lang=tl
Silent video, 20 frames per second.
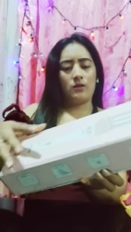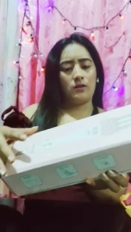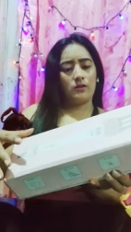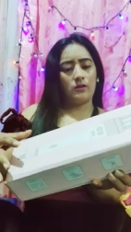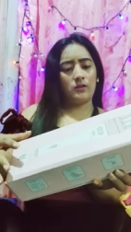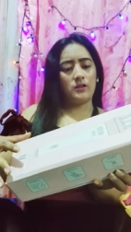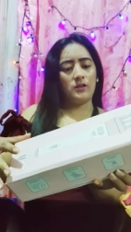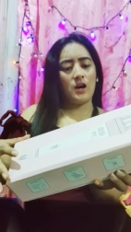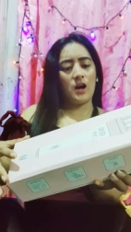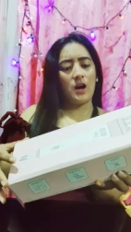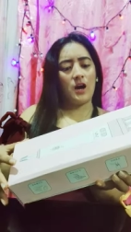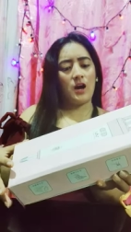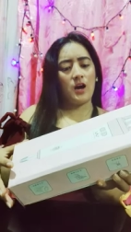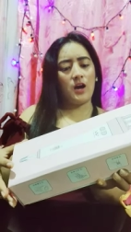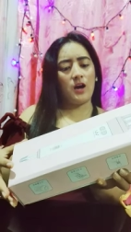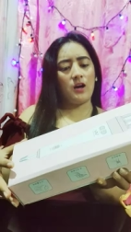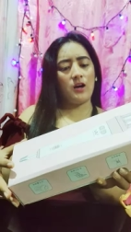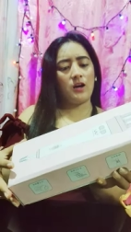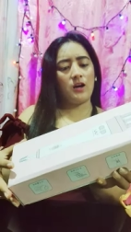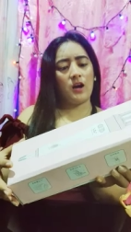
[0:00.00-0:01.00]

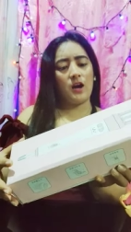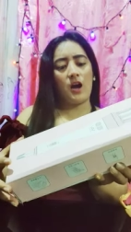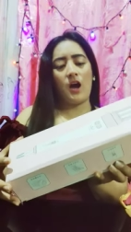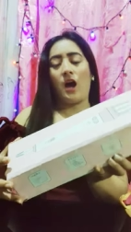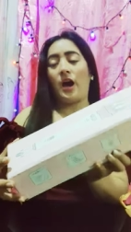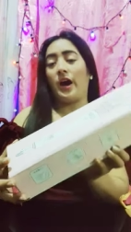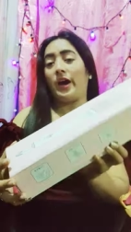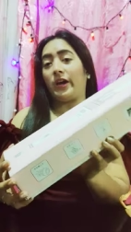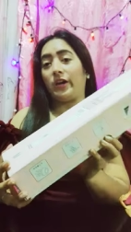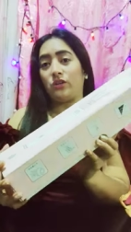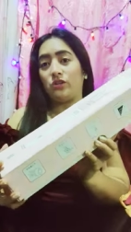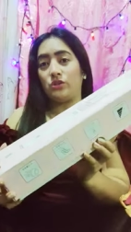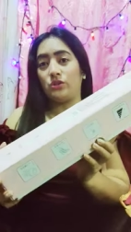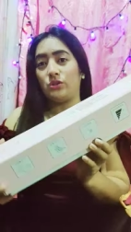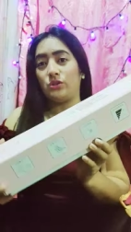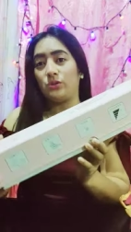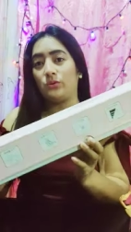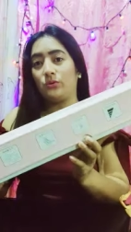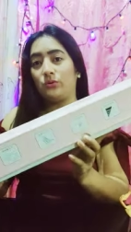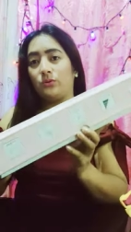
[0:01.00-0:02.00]
Yang
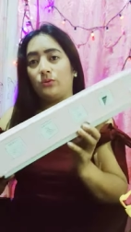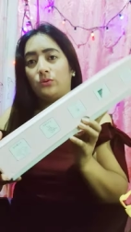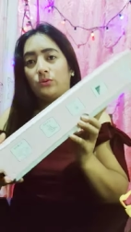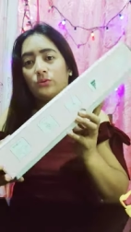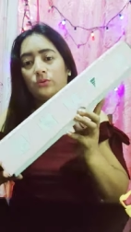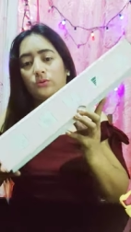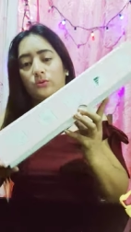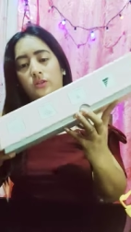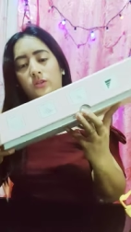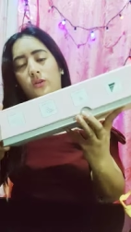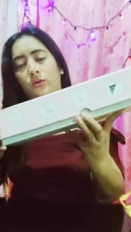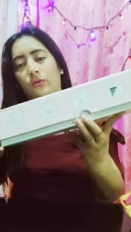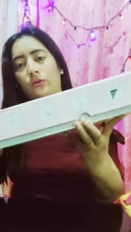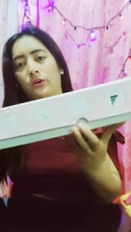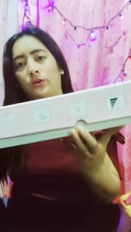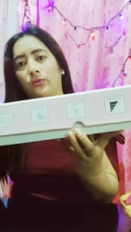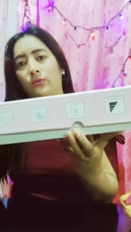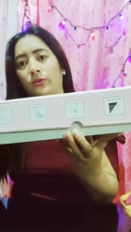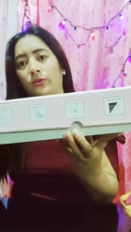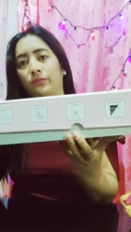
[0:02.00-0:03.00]
iTunes. So,
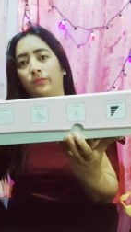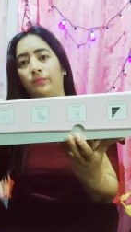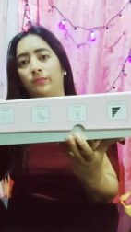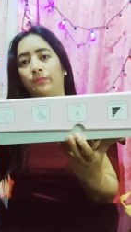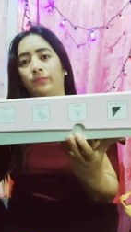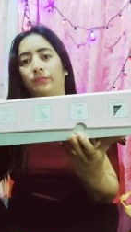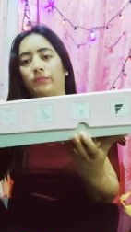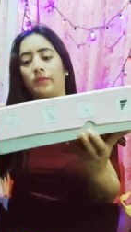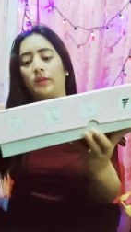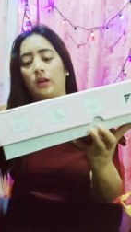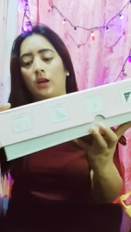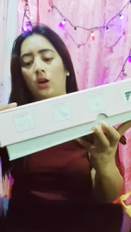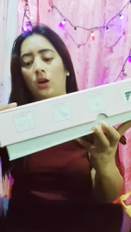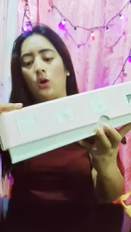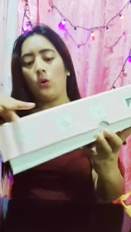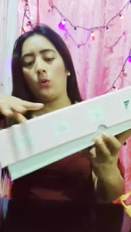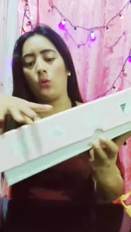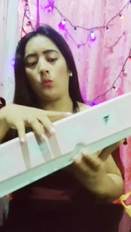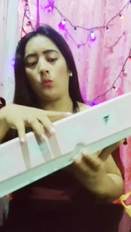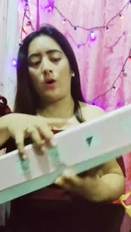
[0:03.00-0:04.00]
yun.
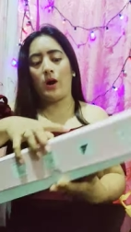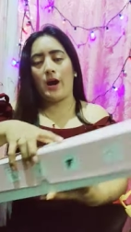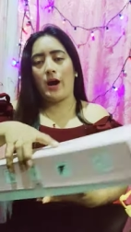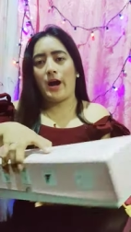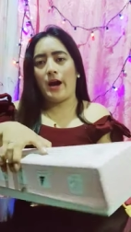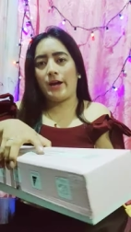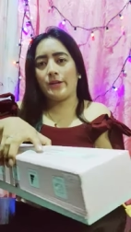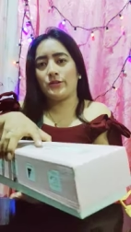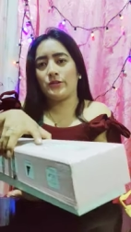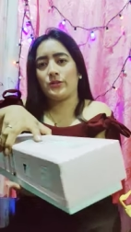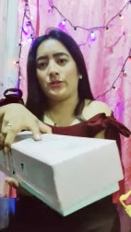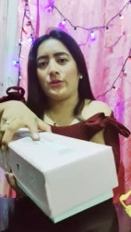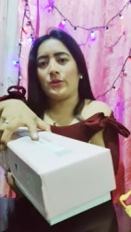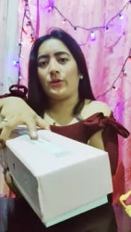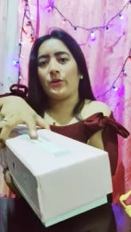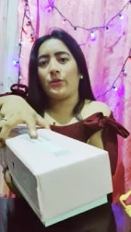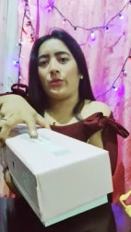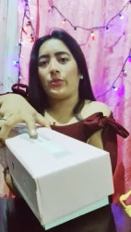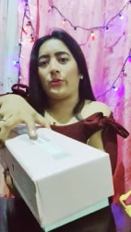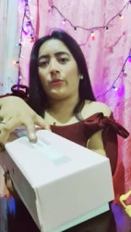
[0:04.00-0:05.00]
One, two,
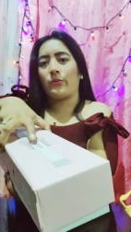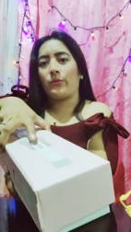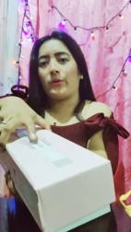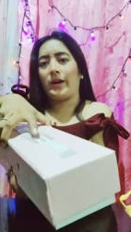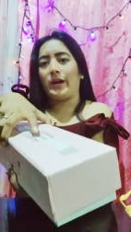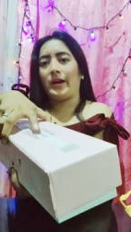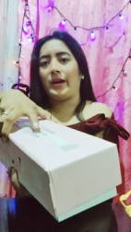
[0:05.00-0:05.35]
three.